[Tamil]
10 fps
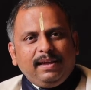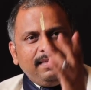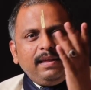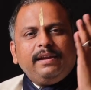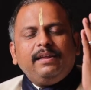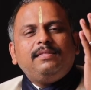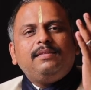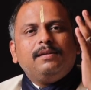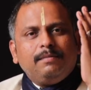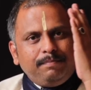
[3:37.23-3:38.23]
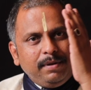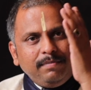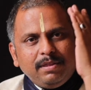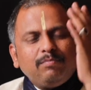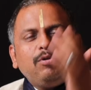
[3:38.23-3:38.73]
இதை நினைத்து
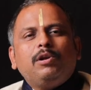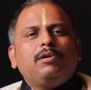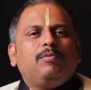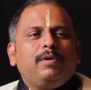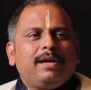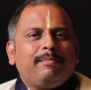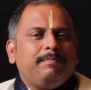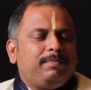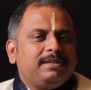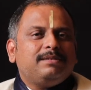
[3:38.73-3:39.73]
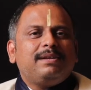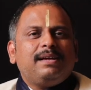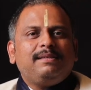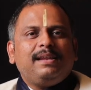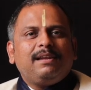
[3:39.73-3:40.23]
பெருமிதம் கொள்ளக்கூடிய அமைப்பு
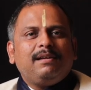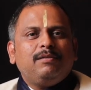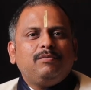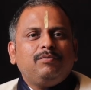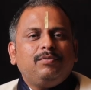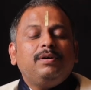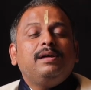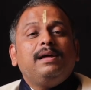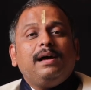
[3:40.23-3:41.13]
ரிஷபராசி நேர்களுக்கு உண்டு